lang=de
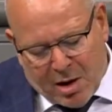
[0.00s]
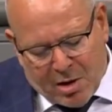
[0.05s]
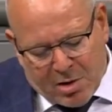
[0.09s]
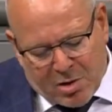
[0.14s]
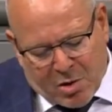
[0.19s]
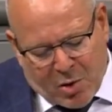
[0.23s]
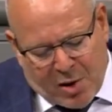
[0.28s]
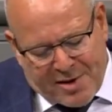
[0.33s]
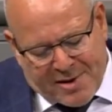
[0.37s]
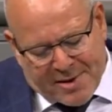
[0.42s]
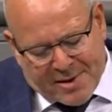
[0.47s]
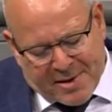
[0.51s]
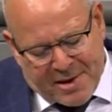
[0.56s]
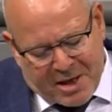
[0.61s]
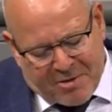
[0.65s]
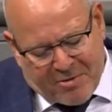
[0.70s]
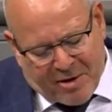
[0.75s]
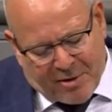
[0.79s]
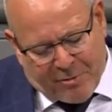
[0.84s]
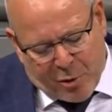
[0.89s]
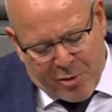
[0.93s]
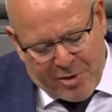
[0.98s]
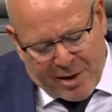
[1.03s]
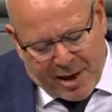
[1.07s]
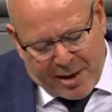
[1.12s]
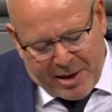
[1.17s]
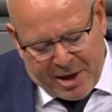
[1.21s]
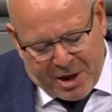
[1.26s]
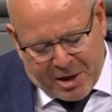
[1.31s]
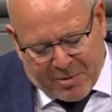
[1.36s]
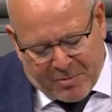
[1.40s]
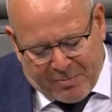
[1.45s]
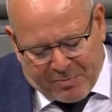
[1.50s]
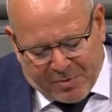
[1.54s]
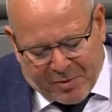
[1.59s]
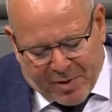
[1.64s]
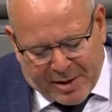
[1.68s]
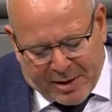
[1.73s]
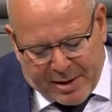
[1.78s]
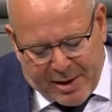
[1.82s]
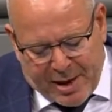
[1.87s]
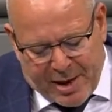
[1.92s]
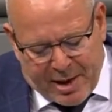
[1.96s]
So ist es nicht verwunderlich, wenn
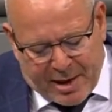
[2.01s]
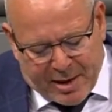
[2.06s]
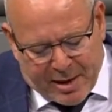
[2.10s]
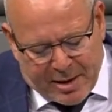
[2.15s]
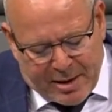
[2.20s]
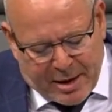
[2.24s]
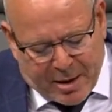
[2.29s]
die Linke in